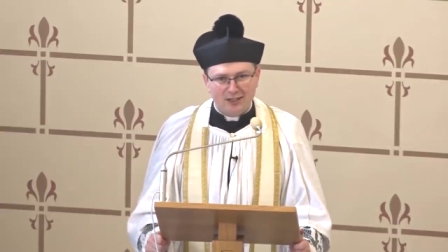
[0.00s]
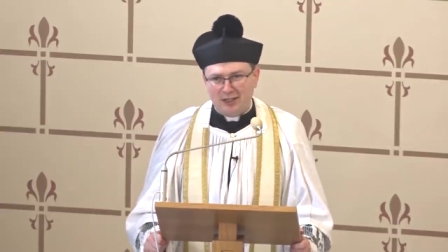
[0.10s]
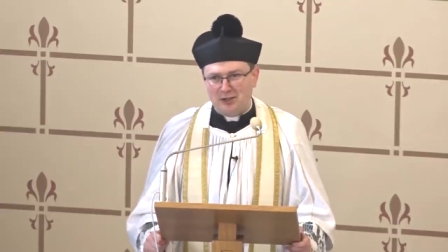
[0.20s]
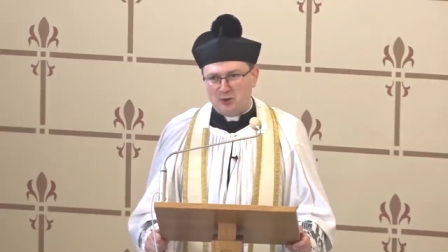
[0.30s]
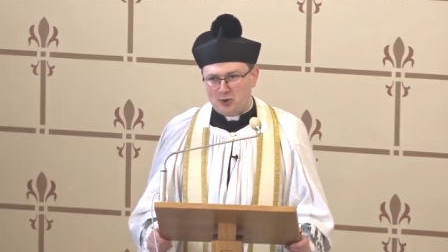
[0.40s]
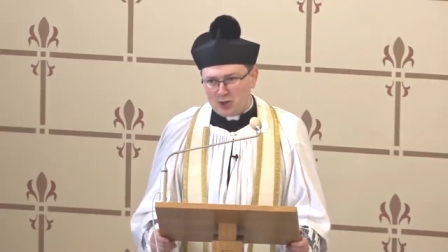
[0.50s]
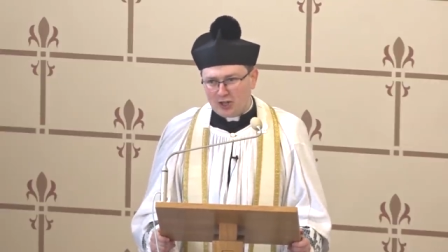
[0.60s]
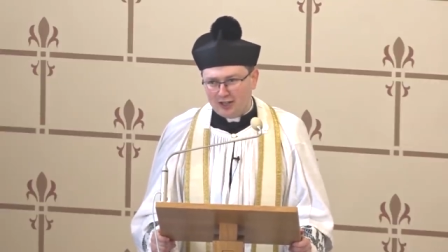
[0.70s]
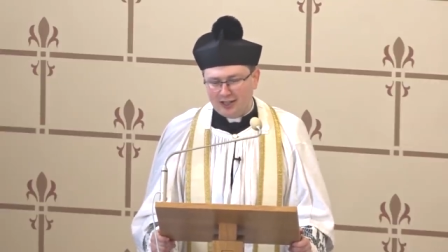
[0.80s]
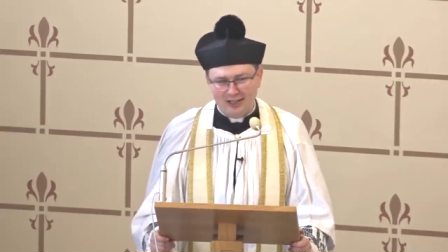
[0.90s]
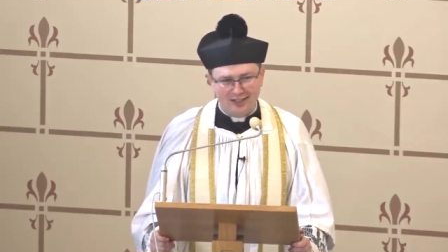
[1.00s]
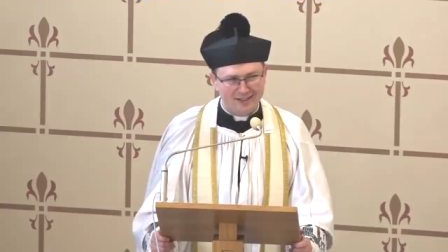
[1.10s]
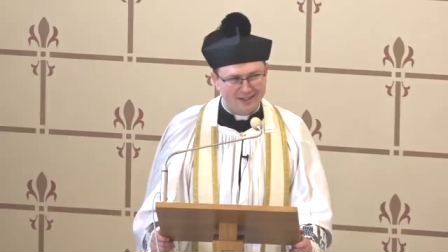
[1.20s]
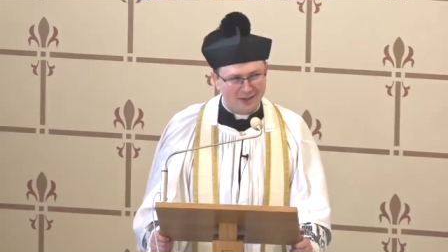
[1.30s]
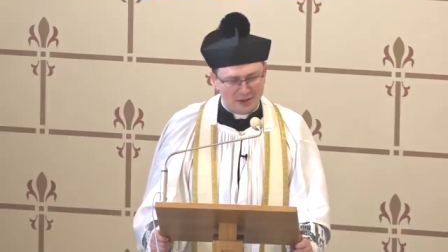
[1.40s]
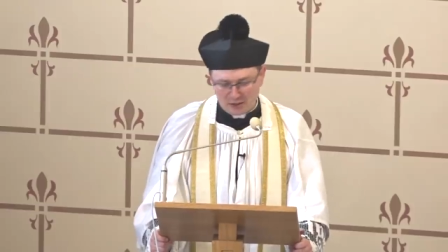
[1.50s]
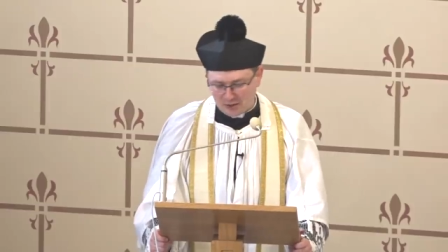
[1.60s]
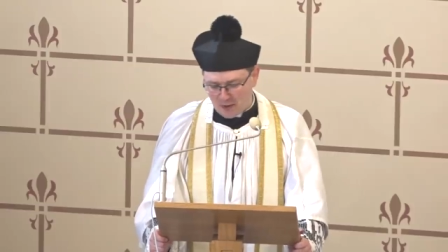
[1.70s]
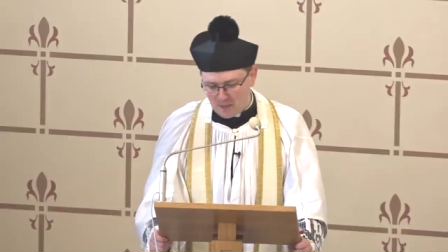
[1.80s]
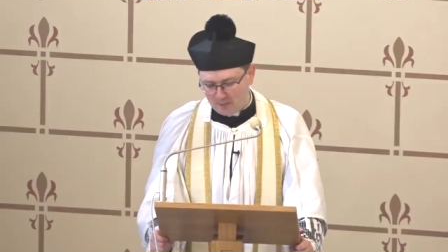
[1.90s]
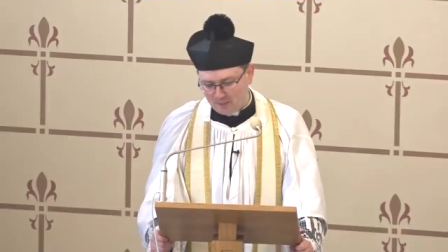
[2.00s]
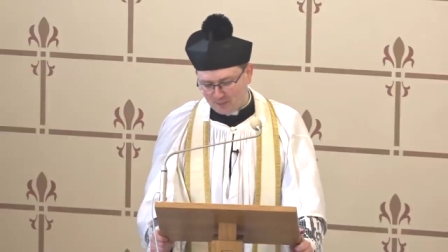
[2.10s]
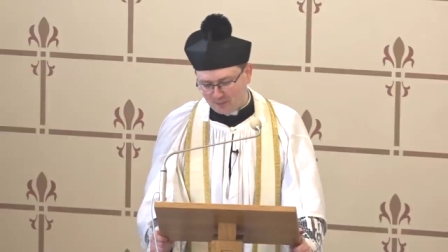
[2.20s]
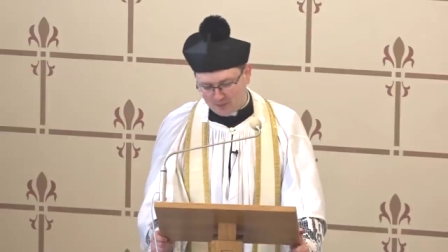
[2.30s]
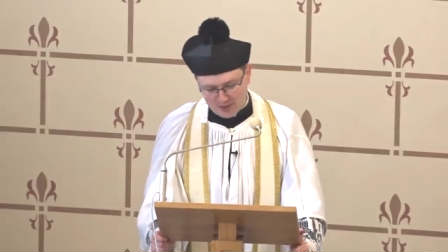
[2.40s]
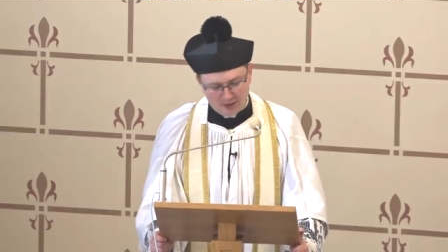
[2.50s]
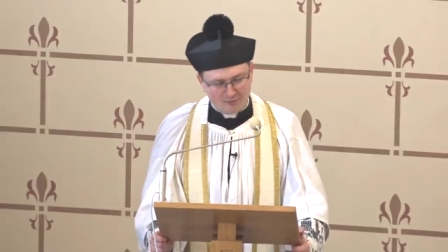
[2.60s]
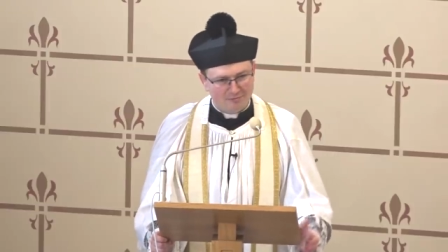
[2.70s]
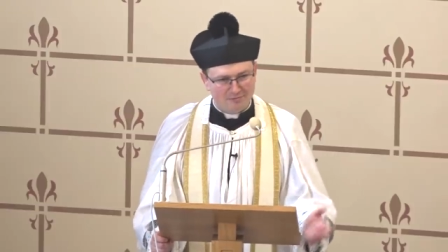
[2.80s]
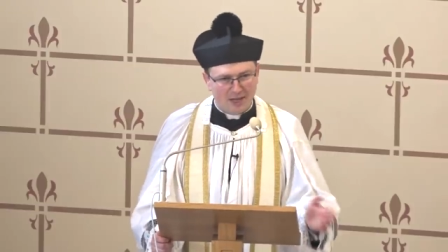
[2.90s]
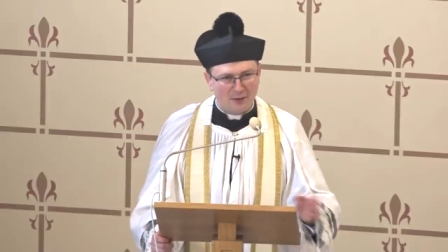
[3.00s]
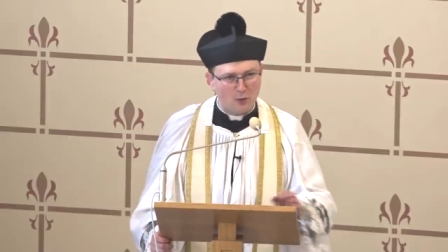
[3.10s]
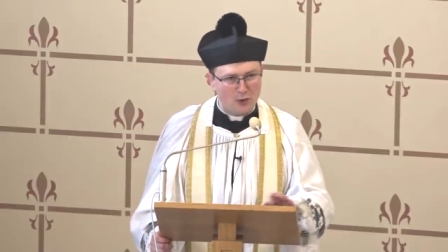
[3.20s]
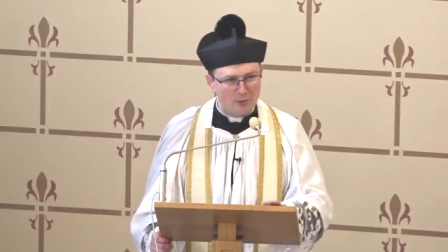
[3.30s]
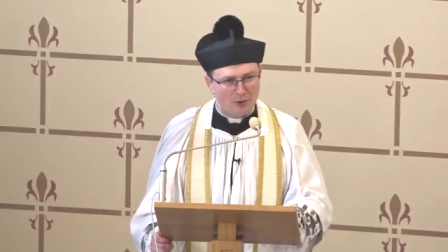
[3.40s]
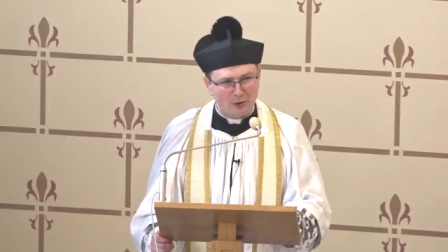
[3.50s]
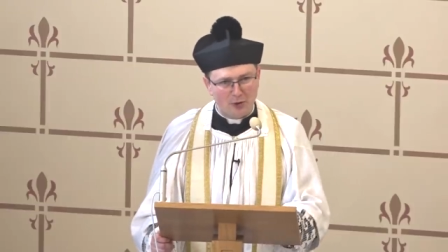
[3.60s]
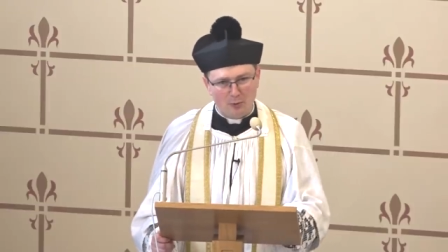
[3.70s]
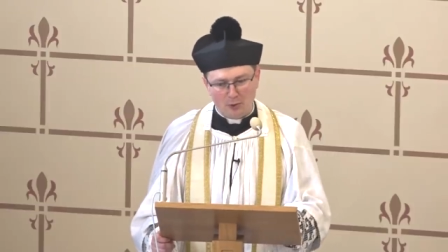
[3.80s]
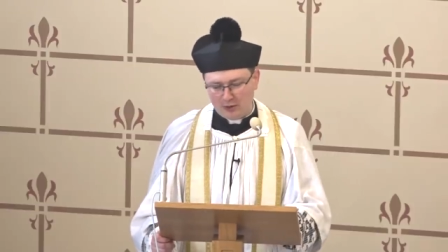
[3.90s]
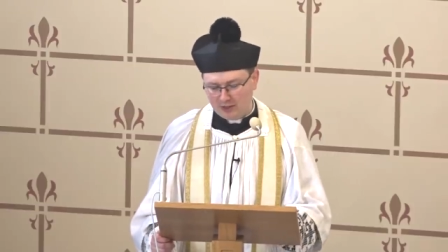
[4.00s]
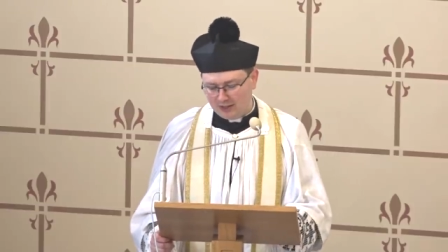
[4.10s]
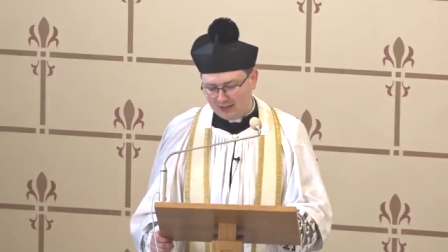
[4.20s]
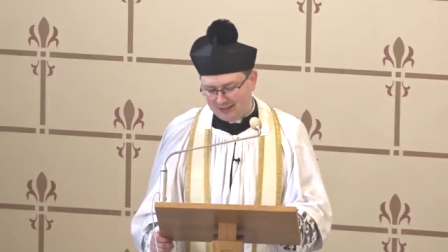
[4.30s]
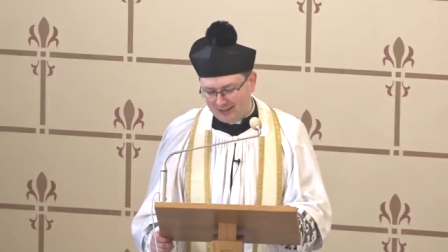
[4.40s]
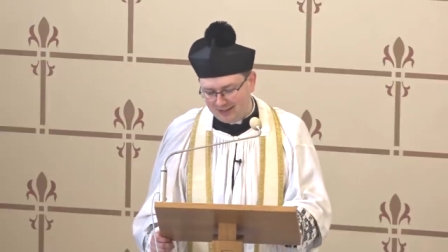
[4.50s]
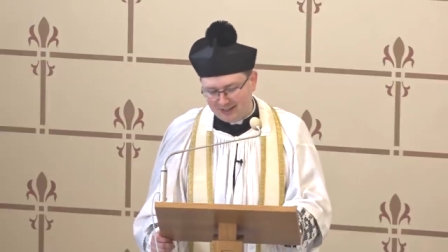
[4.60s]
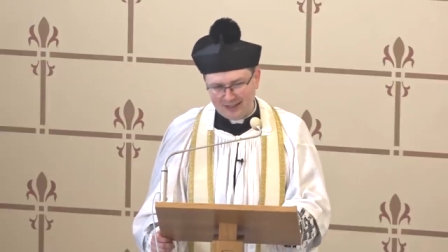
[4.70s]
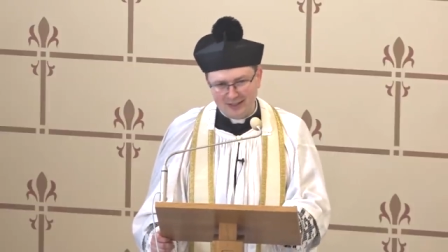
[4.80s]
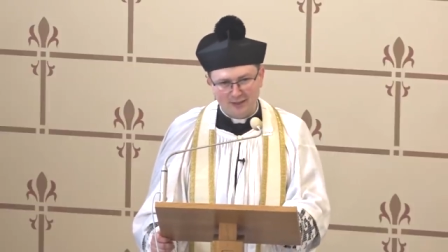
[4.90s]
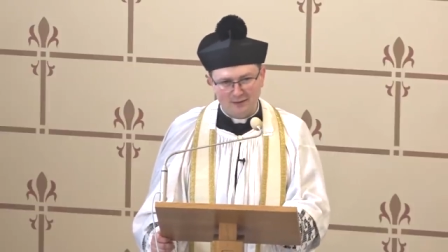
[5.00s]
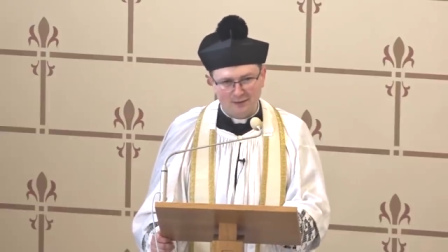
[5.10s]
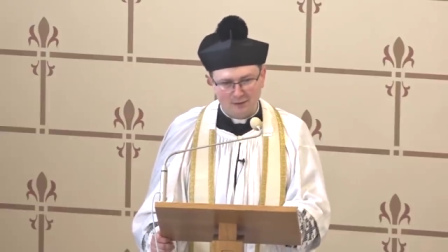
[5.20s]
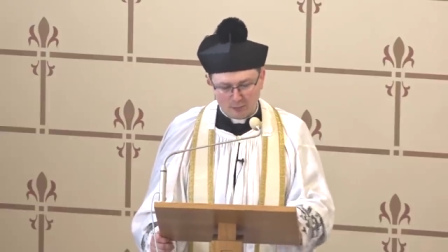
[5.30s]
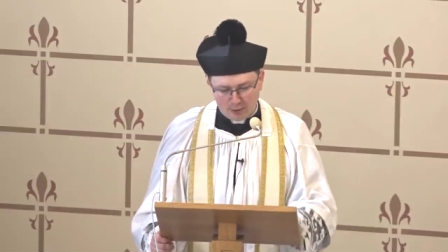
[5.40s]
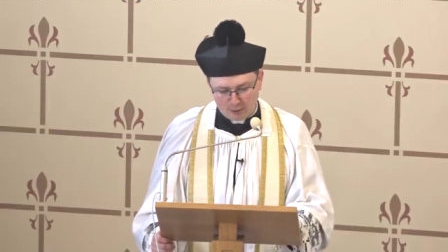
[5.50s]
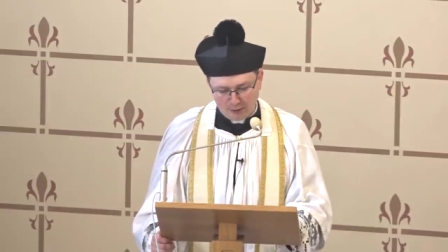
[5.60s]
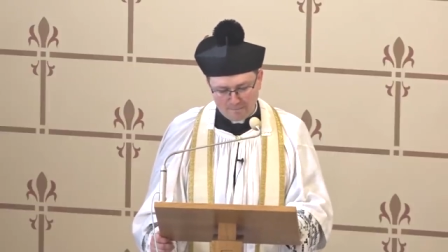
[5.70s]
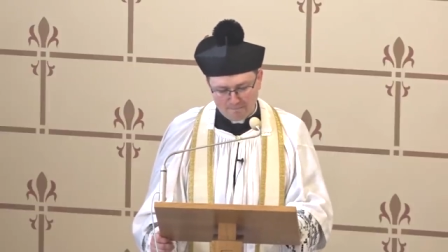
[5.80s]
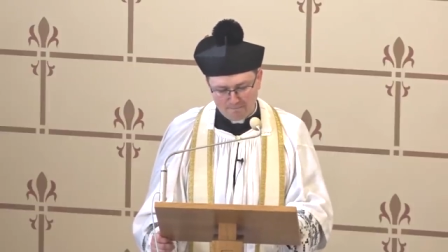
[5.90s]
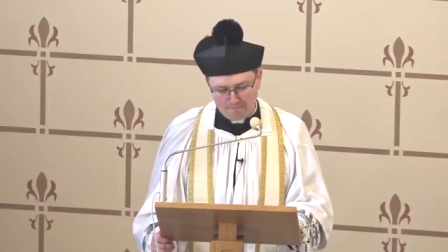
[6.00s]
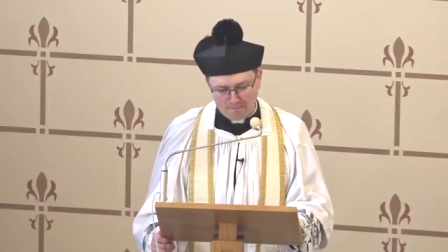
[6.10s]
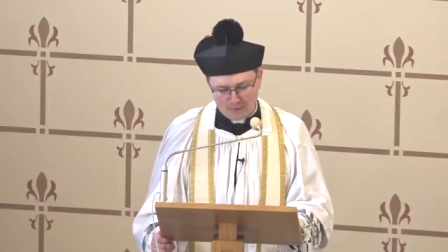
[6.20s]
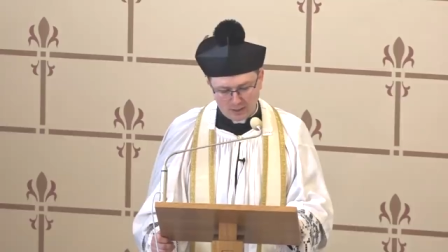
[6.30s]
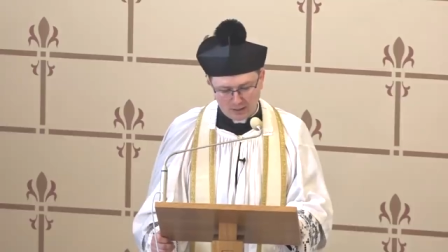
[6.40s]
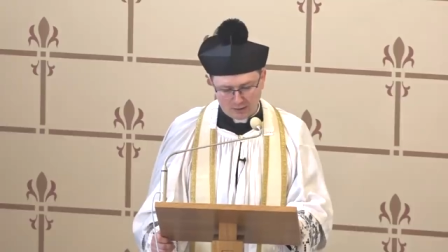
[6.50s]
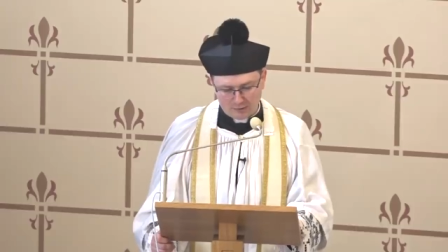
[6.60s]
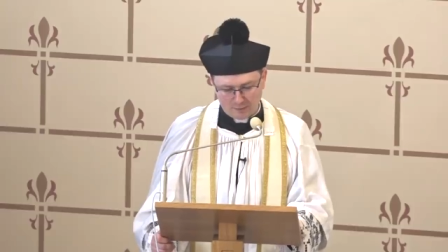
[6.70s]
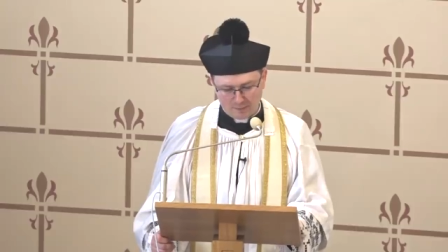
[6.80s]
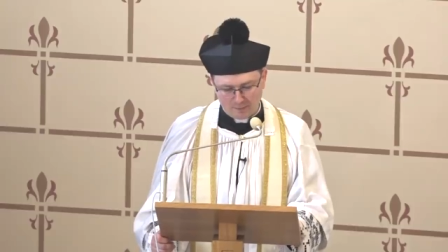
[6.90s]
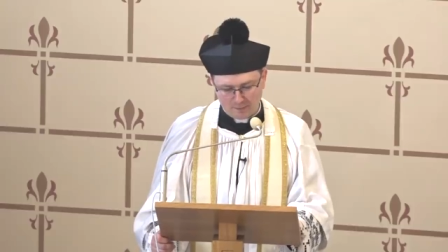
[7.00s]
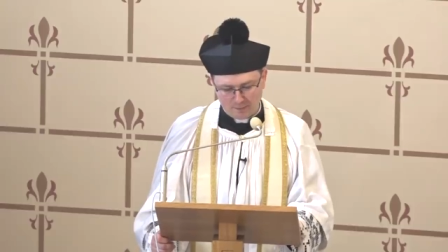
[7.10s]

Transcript: Nie tylko dzisiaj, nie tylko jak wrócimy do domu, ale zupełnie teraz.